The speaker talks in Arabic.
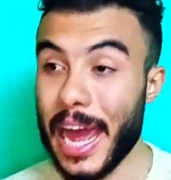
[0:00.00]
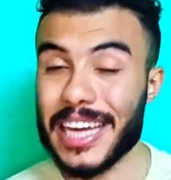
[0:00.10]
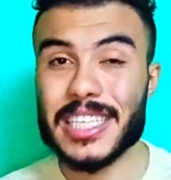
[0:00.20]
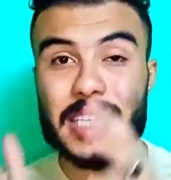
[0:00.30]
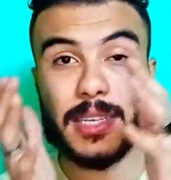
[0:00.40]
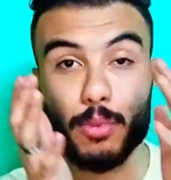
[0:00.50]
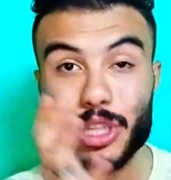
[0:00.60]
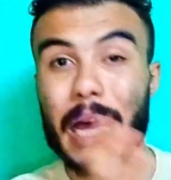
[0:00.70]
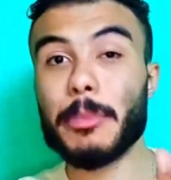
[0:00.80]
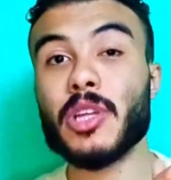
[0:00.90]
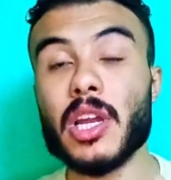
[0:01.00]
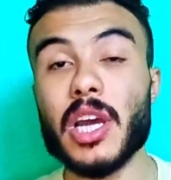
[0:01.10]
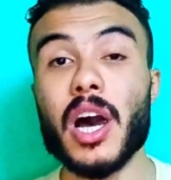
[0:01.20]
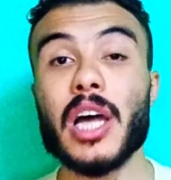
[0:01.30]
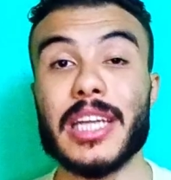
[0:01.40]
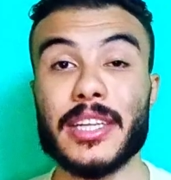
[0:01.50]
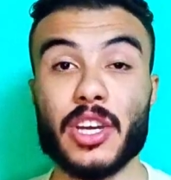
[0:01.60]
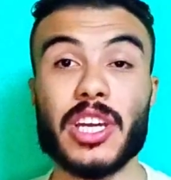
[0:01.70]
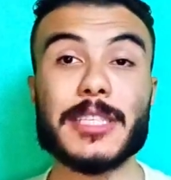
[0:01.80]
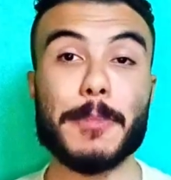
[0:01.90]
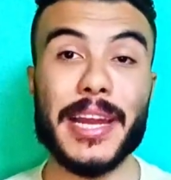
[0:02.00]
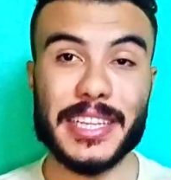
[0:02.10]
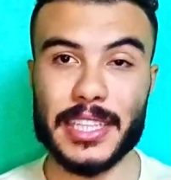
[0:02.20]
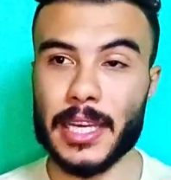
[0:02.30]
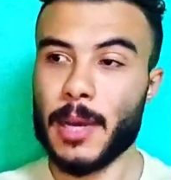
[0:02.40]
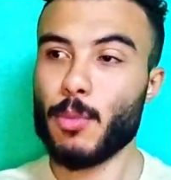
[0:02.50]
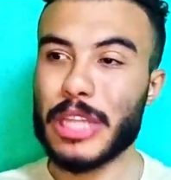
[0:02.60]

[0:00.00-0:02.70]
عكس منتخب ايطاليا تحت كارث سباليتي